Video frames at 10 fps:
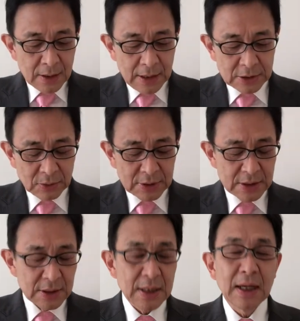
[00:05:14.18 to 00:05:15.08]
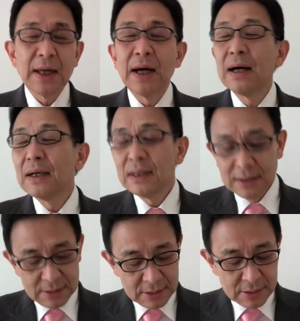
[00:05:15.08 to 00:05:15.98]
カシオ先生から
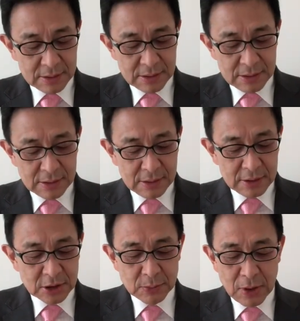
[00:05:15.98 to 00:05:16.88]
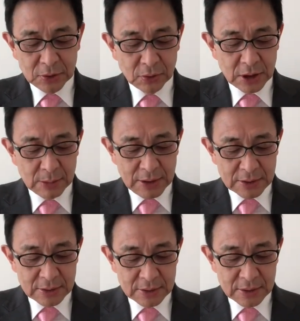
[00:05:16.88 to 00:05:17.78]
質問が飛んでき
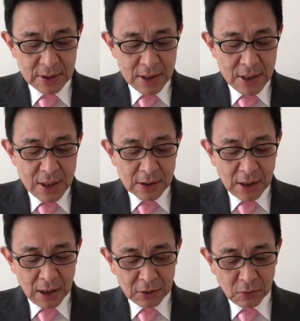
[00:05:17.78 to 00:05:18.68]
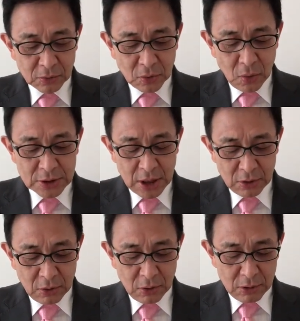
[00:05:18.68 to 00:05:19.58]
ます葛根当医者
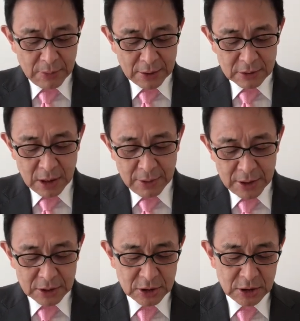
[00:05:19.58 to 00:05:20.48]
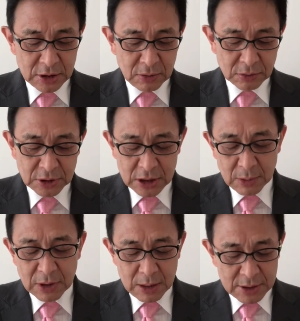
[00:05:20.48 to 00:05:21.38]
の枕話教えて
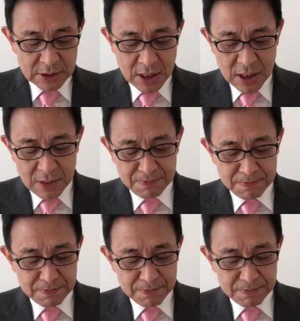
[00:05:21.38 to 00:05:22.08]
もらえますか